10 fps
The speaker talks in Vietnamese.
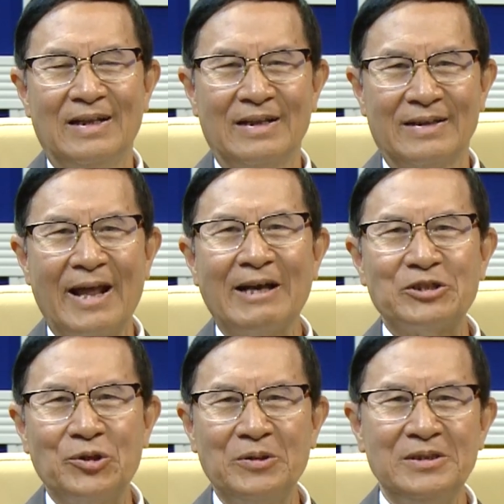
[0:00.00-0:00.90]
đa
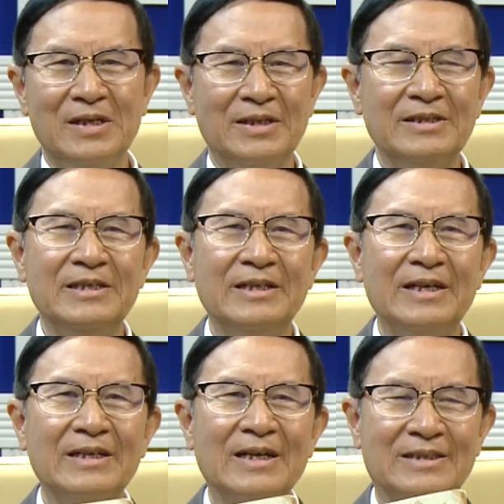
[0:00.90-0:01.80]
số dựa những chi
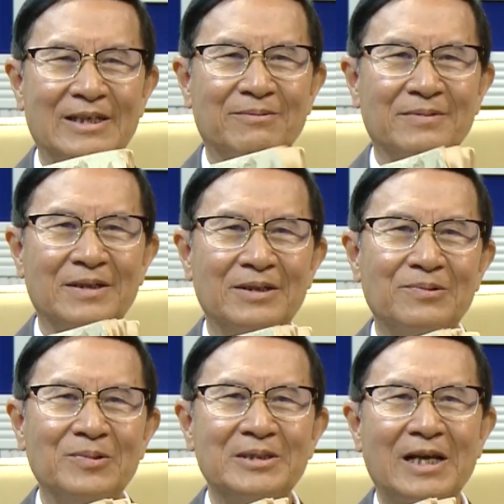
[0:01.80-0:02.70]
tiết ở trong
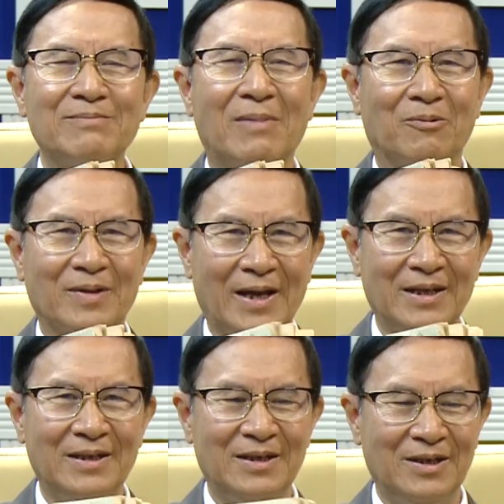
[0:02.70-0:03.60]
cuốn sách mỏng này
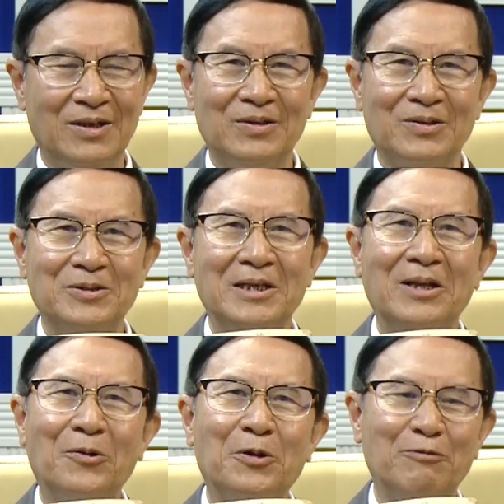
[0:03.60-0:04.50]
tôi xin
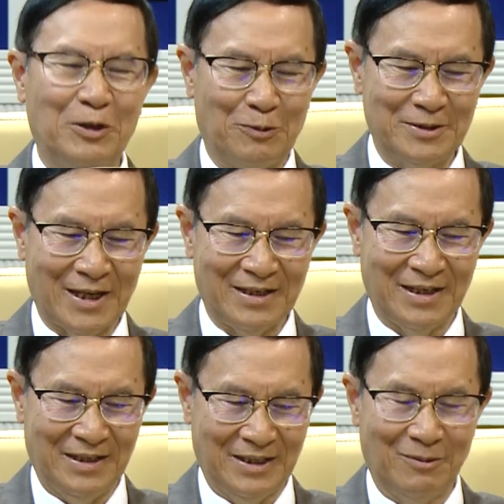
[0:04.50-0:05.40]
lỗi quý vị cuốn sách
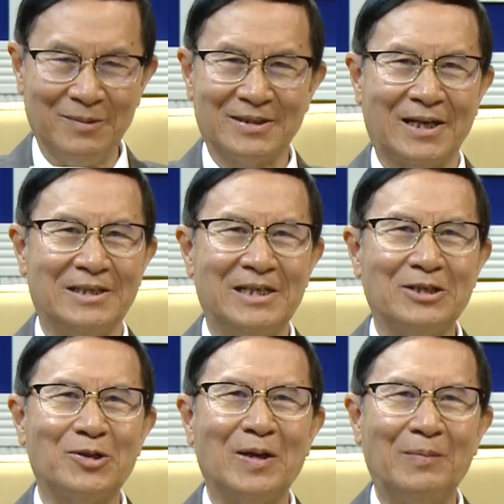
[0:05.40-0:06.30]
này thì không được sạch sẽ
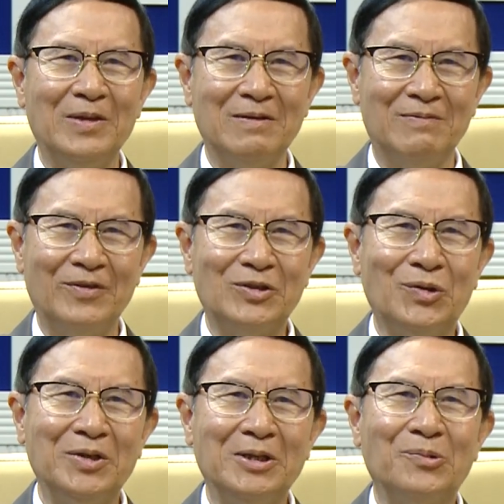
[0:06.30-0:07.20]
cho lắm nhưng với
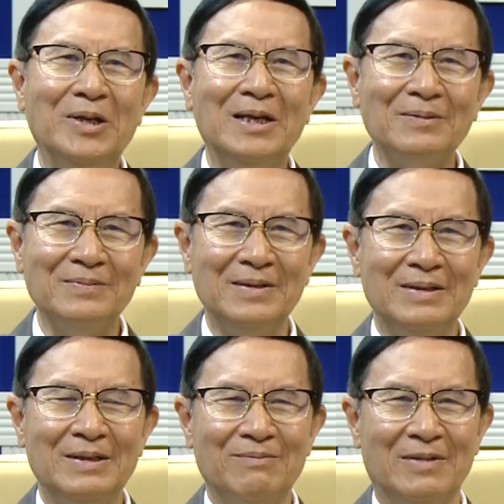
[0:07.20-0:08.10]
tôi thì quý lắm
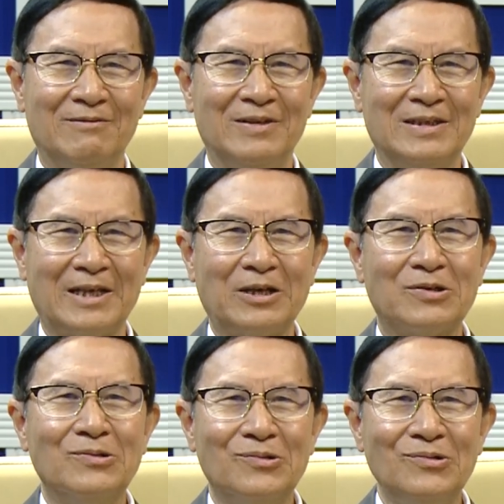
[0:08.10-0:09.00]
bởi vì sách
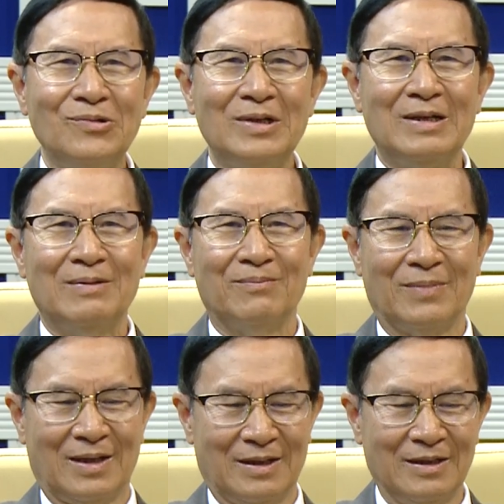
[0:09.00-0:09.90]
cũ
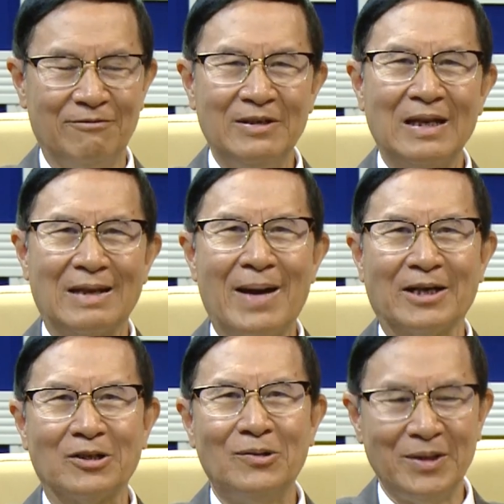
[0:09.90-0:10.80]
mà người viết là
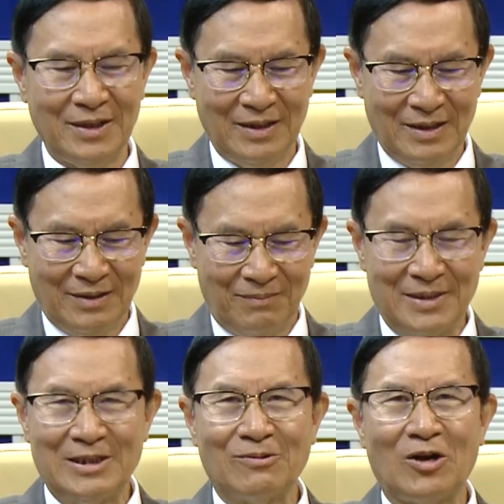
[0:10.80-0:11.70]
bạn tôi mà
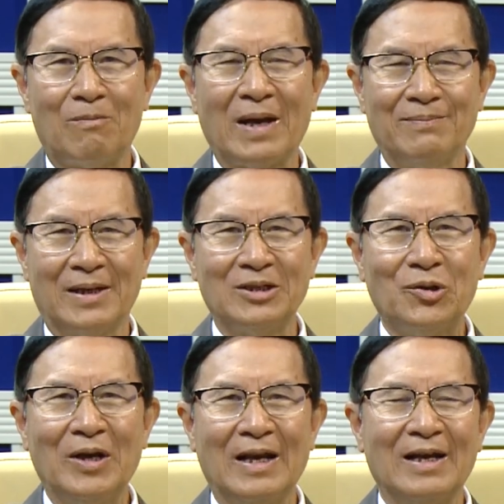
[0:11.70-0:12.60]
trong đó may mắn
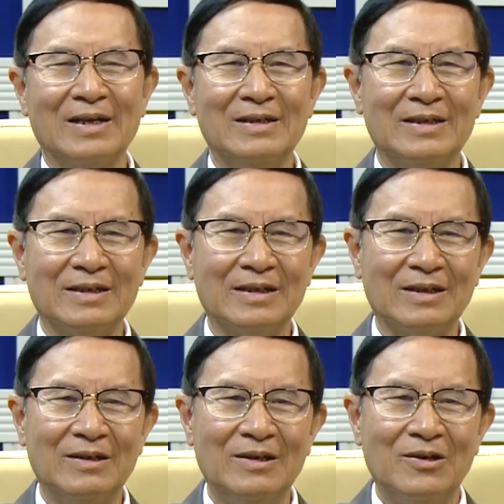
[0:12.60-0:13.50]
tôi lại là người ờ,
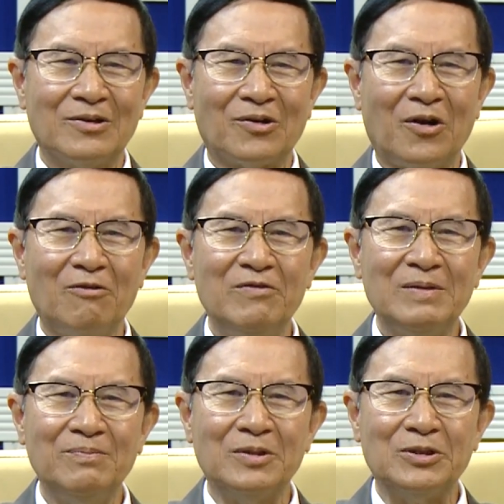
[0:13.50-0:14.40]
có viết một